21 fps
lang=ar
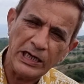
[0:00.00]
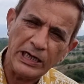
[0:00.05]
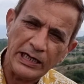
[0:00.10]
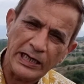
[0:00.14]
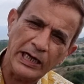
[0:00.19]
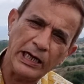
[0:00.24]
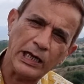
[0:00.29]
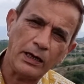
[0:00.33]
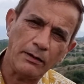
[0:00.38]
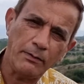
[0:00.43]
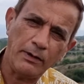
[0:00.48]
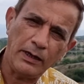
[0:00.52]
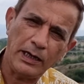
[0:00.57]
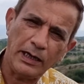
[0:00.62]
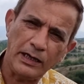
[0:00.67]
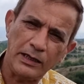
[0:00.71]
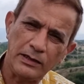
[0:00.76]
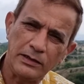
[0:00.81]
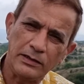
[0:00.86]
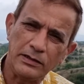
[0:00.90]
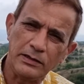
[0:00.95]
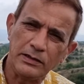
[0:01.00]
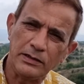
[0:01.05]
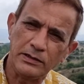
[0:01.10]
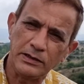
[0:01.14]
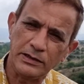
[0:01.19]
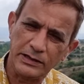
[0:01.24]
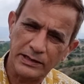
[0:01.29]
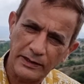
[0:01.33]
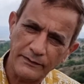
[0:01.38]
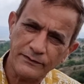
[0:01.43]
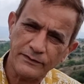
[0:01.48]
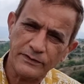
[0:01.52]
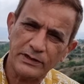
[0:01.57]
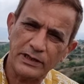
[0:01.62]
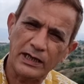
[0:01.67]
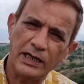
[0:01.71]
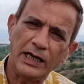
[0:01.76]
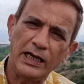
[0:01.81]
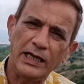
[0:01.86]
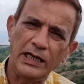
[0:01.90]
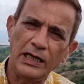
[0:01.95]
الكهرباء
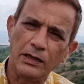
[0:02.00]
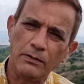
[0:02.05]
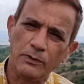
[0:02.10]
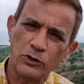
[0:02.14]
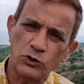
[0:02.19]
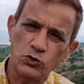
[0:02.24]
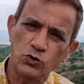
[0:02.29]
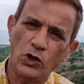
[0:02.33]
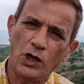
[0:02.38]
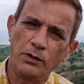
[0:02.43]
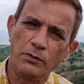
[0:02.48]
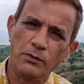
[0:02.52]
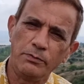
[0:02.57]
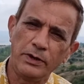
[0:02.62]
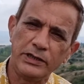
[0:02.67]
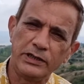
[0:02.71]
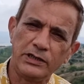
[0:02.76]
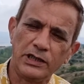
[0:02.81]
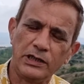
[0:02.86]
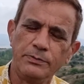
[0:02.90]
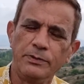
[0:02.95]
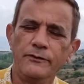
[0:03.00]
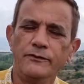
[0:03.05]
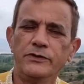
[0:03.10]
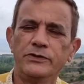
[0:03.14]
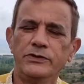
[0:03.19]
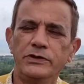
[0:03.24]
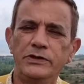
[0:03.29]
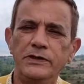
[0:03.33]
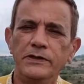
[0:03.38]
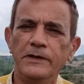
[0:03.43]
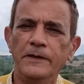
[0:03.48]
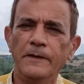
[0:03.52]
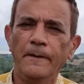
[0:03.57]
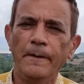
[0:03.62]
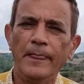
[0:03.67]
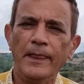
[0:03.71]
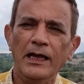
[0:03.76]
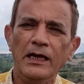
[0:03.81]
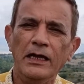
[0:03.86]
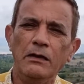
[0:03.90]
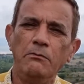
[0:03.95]
نفسها هذه المصنوعه من ماده البي في سي
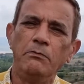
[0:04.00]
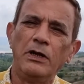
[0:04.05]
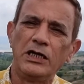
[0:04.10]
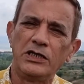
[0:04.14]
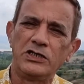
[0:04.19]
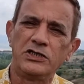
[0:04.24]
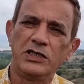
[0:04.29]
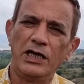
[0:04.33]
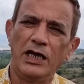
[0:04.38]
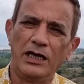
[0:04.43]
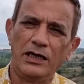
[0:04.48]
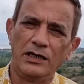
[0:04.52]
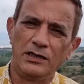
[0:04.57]
ملساء